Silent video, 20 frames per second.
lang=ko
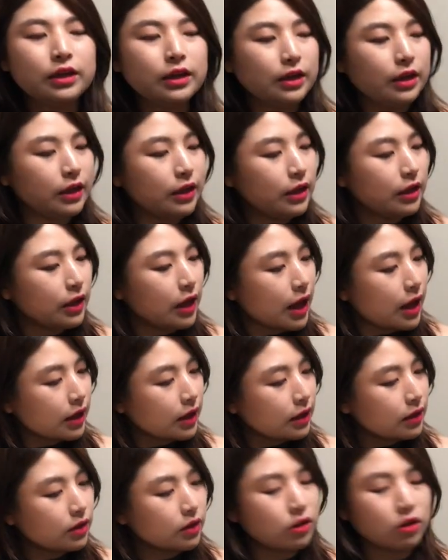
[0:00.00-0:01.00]
이
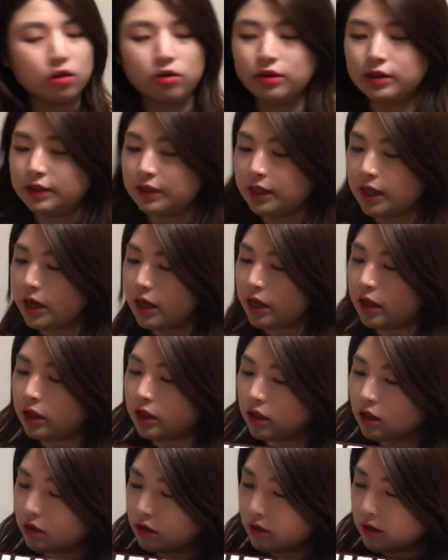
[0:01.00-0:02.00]
악기는요, 일단
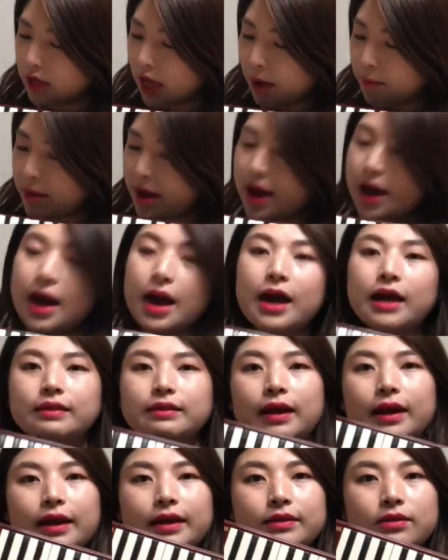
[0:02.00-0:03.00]
그
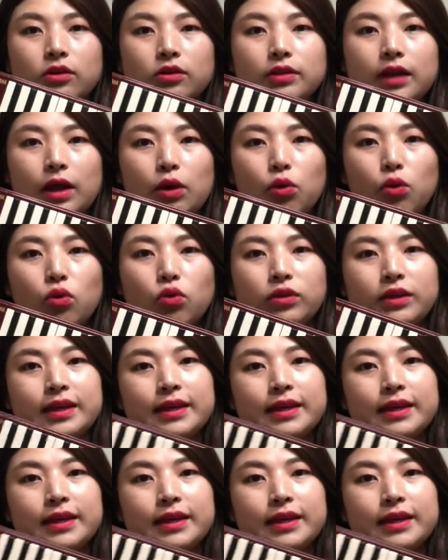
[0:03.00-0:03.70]
야마하사에서 나온